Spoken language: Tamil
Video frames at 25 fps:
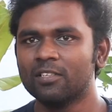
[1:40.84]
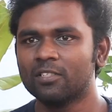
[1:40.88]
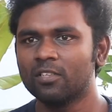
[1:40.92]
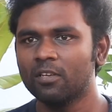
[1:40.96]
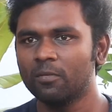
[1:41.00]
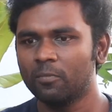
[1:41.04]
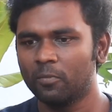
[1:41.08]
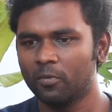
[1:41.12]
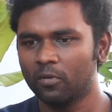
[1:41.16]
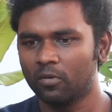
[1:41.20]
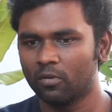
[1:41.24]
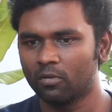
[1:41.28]
ஸோ
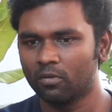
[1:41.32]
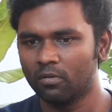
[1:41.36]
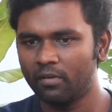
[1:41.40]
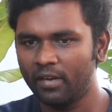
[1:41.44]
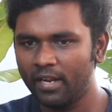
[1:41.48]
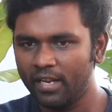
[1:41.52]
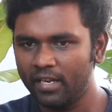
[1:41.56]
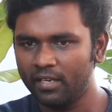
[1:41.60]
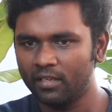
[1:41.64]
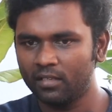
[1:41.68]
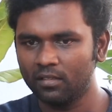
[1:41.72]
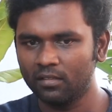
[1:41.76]
இப்போ
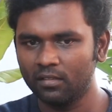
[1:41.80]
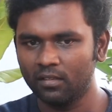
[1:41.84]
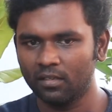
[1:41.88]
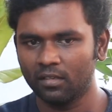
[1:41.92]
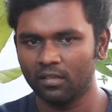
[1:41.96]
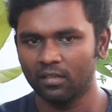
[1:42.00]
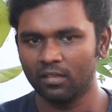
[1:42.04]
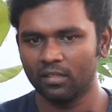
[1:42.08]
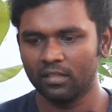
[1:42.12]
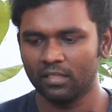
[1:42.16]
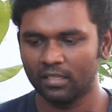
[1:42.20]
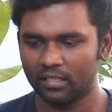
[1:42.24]
குட்
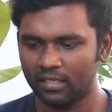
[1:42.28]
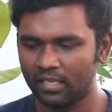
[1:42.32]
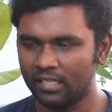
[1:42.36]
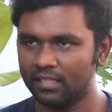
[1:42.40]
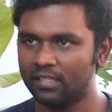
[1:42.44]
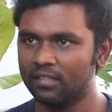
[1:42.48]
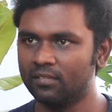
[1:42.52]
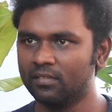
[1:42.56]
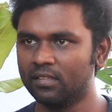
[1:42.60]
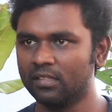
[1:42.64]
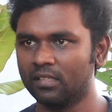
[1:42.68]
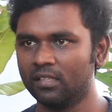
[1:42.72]
நைட்ன்ற அந்த
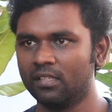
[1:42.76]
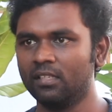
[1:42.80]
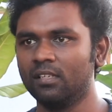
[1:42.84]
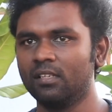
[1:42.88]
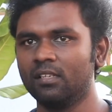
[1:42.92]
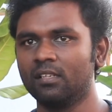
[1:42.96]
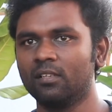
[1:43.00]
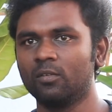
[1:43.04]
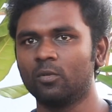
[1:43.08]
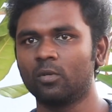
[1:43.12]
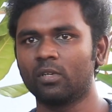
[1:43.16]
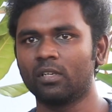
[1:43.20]
கதை வந்து
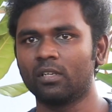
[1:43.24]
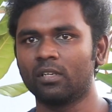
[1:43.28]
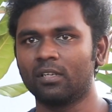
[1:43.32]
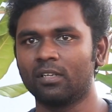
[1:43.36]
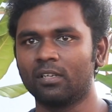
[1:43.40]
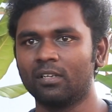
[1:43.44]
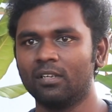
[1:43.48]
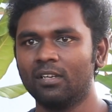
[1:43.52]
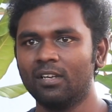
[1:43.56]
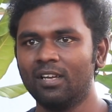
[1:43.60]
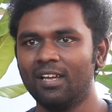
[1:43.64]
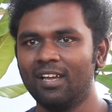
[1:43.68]
ஒரு
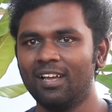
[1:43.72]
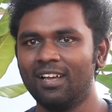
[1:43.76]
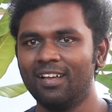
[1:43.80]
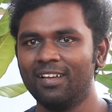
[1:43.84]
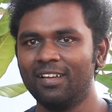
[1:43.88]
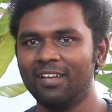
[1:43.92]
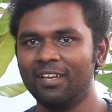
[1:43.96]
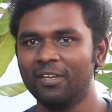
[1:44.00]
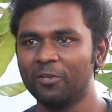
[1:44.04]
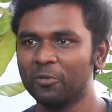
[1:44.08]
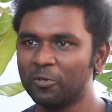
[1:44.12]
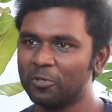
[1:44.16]

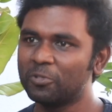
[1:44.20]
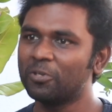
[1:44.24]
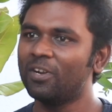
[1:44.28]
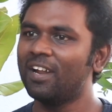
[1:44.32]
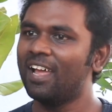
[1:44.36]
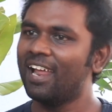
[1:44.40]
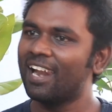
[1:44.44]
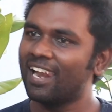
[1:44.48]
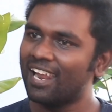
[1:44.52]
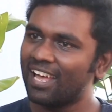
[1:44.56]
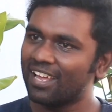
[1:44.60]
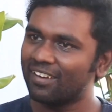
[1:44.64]

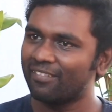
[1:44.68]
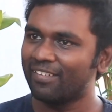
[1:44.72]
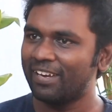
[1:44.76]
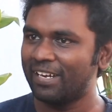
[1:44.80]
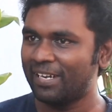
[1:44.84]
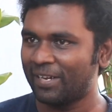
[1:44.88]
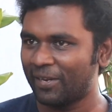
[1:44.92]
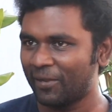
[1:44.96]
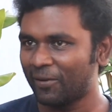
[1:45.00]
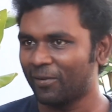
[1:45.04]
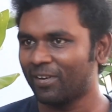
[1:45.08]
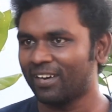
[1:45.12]
யூஸ்வலாக எல்லார்
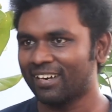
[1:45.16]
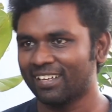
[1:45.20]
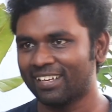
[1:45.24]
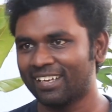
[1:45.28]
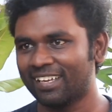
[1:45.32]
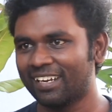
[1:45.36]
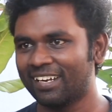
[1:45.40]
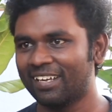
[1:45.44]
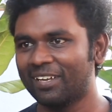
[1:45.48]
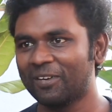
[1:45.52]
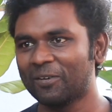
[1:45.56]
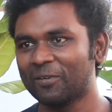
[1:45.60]
வீட்லேயும்
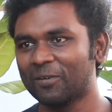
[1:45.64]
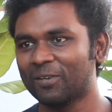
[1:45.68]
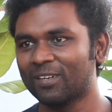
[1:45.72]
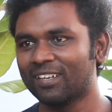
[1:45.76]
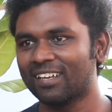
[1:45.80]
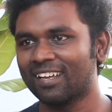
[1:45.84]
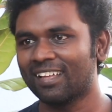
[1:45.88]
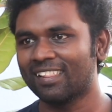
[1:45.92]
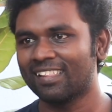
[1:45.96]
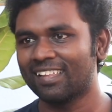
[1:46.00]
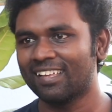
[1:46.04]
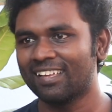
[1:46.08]
நடக்கிற ஒரு
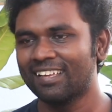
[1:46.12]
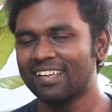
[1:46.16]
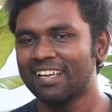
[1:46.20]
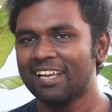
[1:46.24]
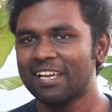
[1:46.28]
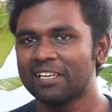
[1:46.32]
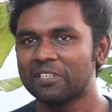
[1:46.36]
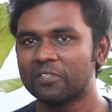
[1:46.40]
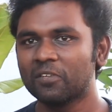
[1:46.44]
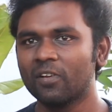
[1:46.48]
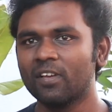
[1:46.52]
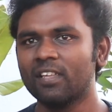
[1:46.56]
கதை
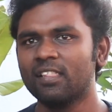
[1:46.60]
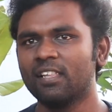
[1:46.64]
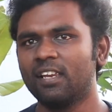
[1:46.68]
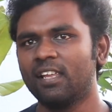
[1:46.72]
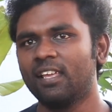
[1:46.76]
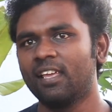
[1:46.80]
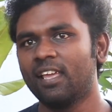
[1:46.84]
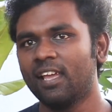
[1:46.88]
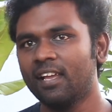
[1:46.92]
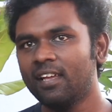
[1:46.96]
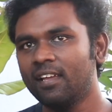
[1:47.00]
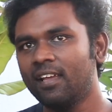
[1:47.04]
ஸோ இது
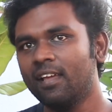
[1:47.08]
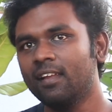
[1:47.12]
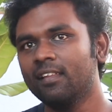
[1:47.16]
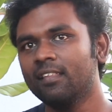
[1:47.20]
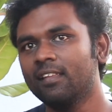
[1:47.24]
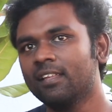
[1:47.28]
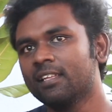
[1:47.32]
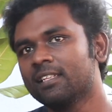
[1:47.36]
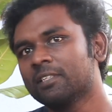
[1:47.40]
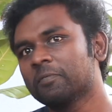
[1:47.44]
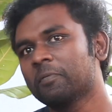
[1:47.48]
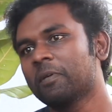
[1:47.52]
நீங்கள்
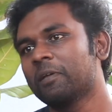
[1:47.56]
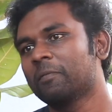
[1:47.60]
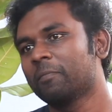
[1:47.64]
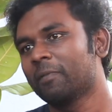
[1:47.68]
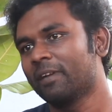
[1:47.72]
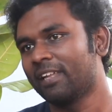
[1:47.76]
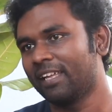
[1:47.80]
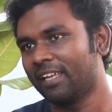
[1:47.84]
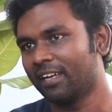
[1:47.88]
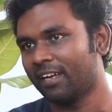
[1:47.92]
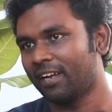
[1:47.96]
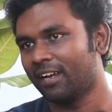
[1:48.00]
எங்கேருந்து இன்ஸ்பயர்
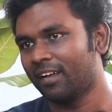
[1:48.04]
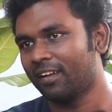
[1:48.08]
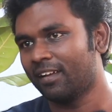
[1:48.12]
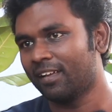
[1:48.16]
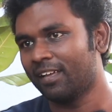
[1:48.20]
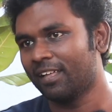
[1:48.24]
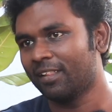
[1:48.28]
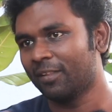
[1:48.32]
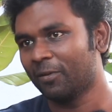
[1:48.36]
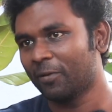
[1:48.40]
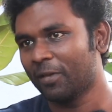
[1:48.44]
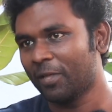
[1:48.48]
பண்ணீங்க க
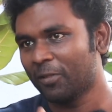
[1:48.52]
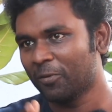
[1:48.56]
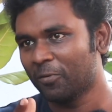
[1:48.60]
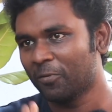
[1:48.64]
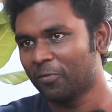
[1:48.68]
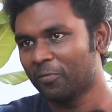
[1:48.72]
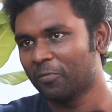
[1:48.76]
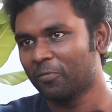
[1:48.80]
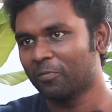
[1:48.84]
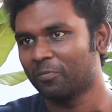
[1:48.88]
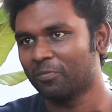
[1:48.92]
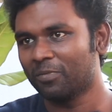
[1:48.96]
ஏதோ
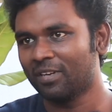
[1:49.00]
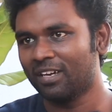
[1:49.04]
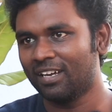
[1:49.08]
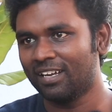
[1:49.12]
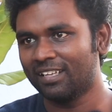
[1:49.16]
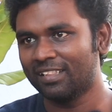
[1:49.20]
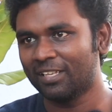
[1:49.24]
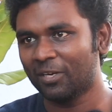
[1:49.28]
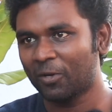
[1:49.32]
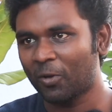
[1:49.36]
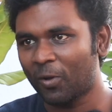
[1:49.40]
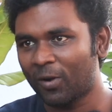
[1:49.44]
எதுவும்
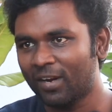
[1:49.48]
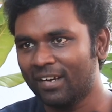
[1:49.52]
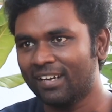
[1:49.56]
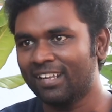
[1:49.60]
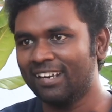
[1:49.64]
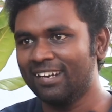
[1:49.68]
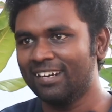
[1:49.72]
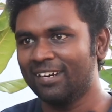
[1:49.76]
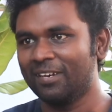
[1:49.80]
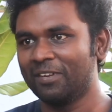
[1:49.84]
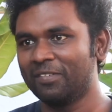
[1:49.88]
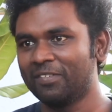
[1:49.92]
இந்த
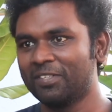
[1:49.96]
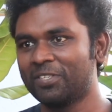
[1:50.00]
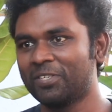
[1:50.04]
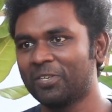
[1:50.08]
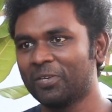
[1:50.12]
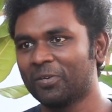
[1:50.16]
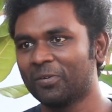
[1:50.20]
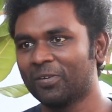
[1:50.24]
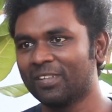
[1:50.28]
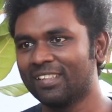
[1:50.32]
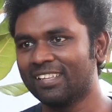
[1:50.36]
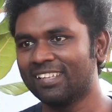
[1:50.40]
கொரட்டான்ற
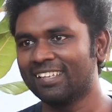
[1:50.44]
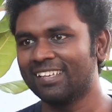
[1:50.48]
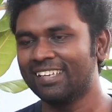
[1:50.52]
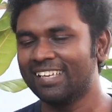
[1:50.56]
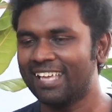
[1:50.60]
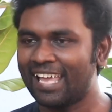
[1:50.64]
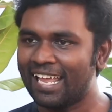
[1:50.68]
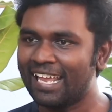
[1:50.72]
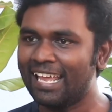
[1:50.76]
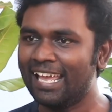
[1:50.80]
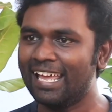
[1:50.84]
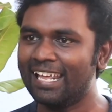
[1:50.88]
விஷயம் வந்து
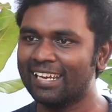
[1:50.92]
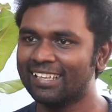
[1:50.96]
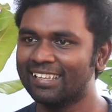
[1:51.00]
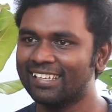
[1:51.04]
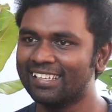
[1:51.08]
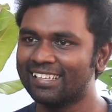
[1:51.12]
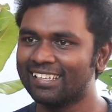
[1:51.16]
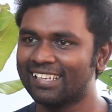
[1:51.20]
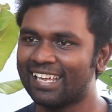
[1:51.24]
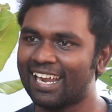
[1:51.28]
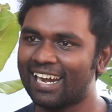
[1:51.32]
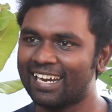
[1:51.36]

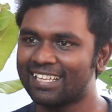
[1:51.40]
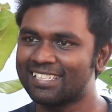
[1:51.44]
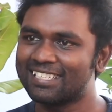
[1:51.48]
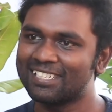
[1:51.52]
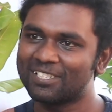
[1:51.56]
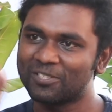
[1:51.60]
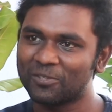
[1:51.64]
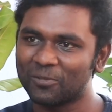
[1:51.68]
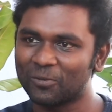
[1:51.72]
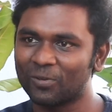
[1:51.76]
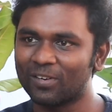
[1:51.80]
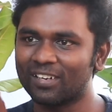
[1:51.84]
எங்கேருந்து இது
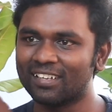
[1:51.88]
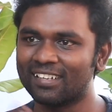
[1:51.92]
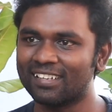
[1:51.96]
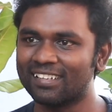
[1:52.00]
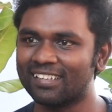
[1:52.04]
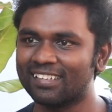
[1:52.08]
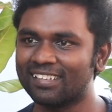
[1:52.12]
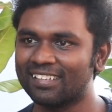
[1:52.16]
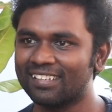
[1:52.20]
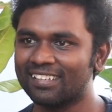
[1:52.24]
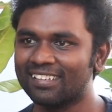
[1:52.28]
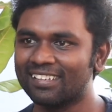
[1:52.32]
கிடச்சிச்சு உங்களுக்கு இது